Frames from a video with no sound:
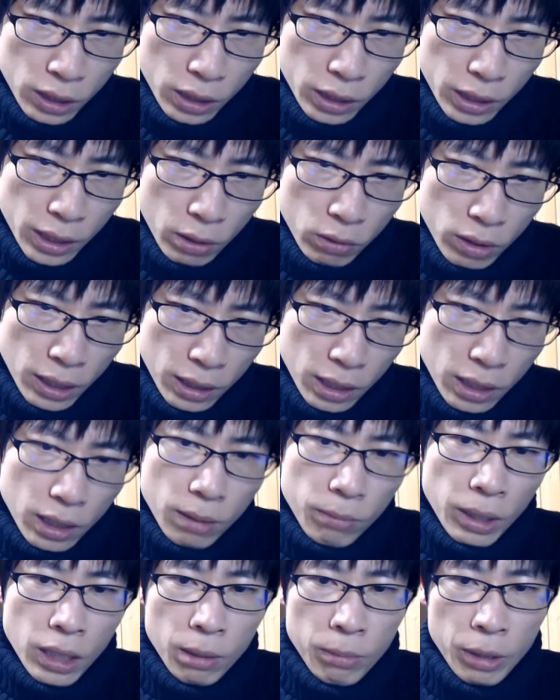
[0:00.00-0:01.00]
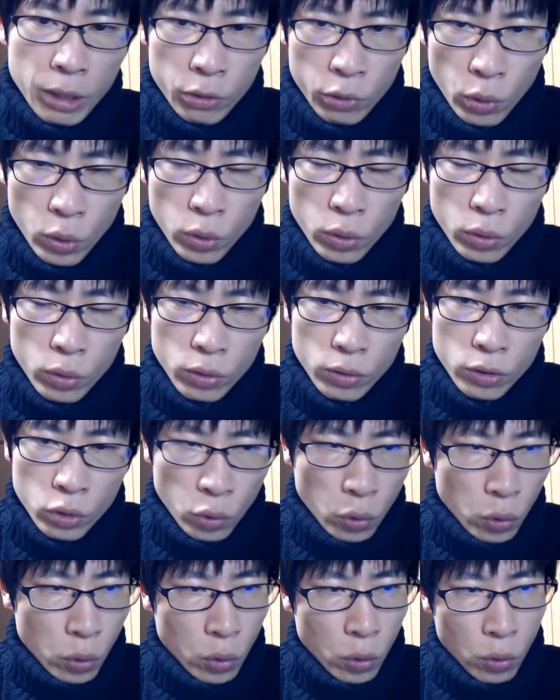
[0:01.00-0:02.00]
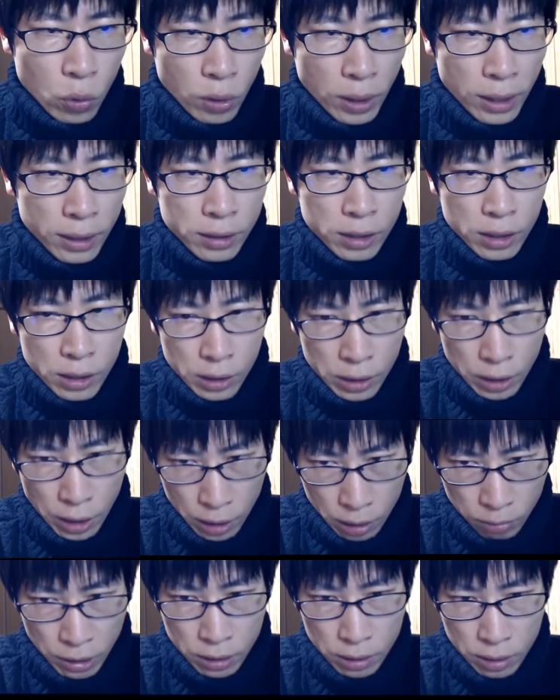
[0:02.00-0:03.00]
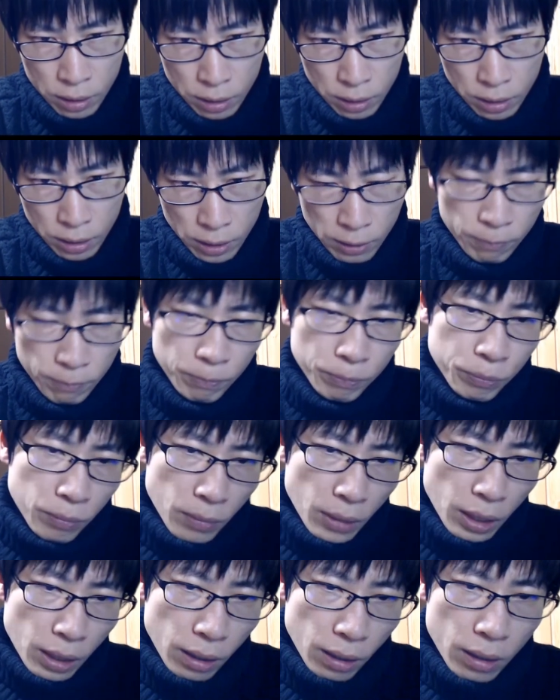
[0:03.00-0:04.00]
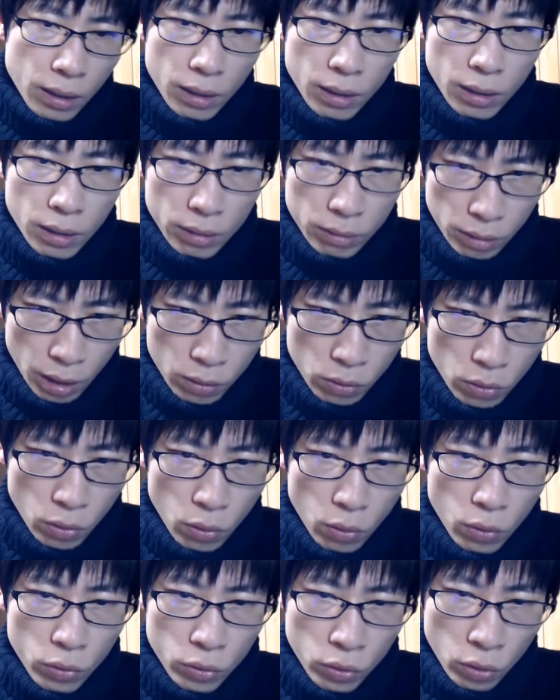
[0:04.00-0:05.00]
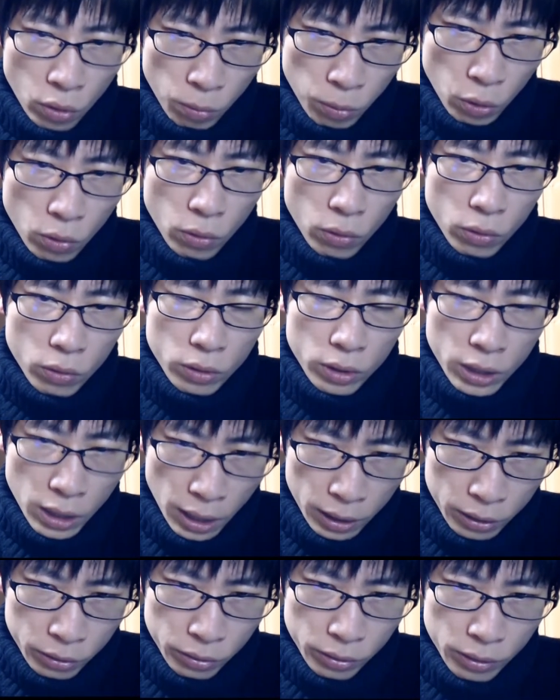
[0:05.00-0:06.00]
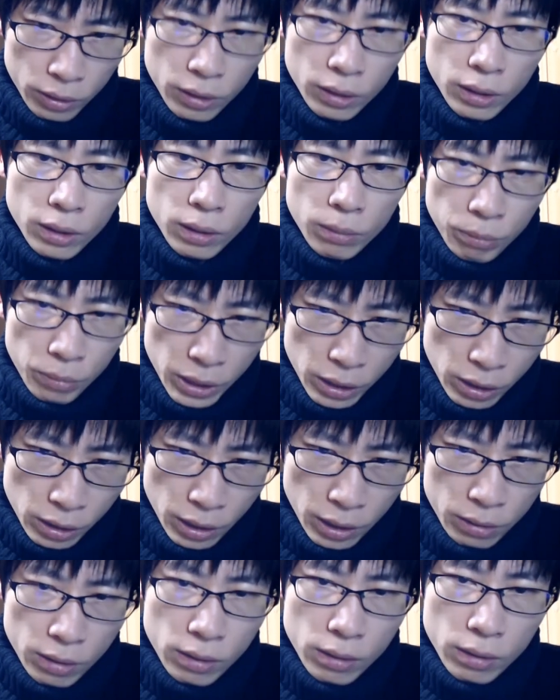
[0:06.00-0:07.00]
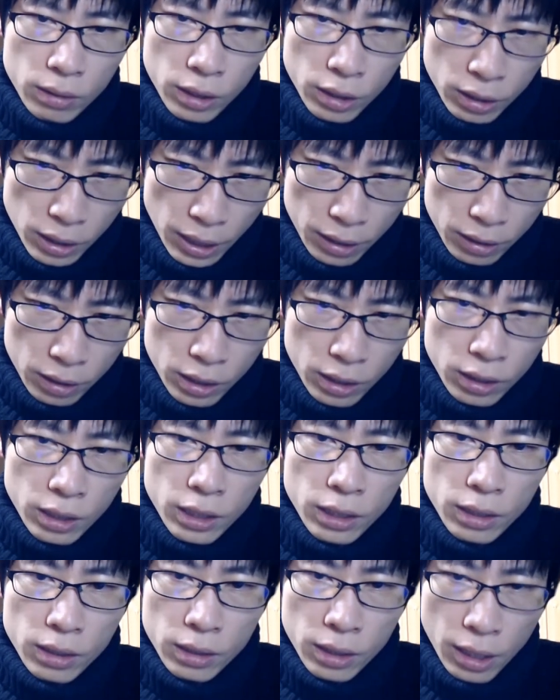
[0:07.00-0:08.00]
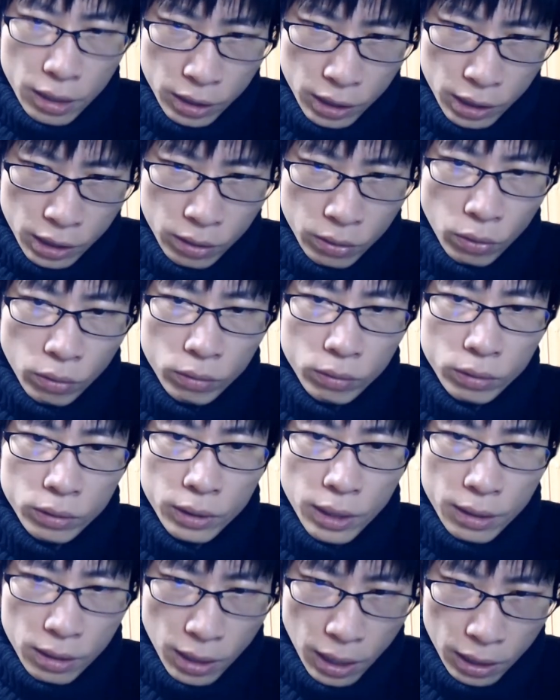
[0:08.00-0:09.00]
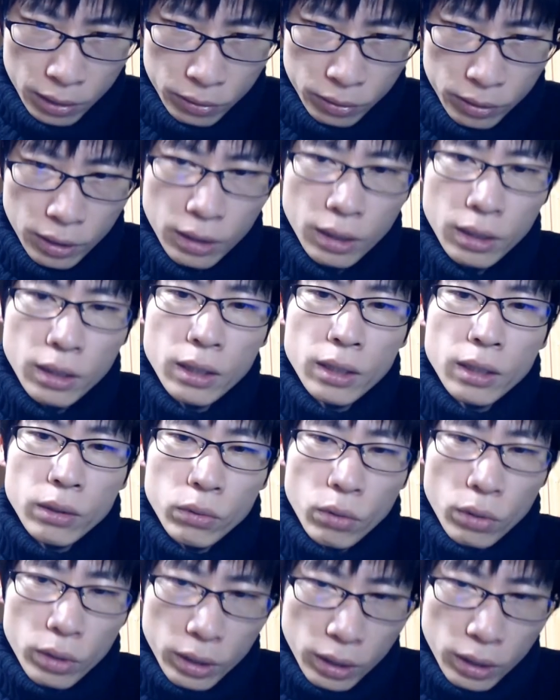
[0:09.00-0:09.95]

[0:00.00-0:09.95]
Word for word: いてるだけで学べるよう情報を発信していきます。健康予防医学、ビジネス、人間心理、精神論、哲学といった